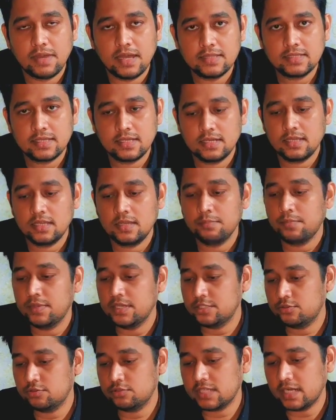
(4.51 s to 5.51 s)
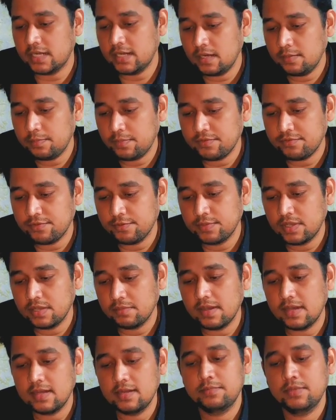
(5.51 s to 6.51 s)
बात करेंगे मैसूर सैंडल परफ्यूम के
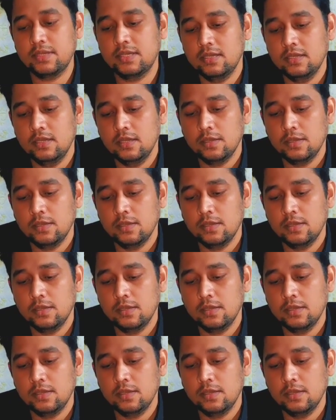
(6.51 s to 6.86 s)
बारे में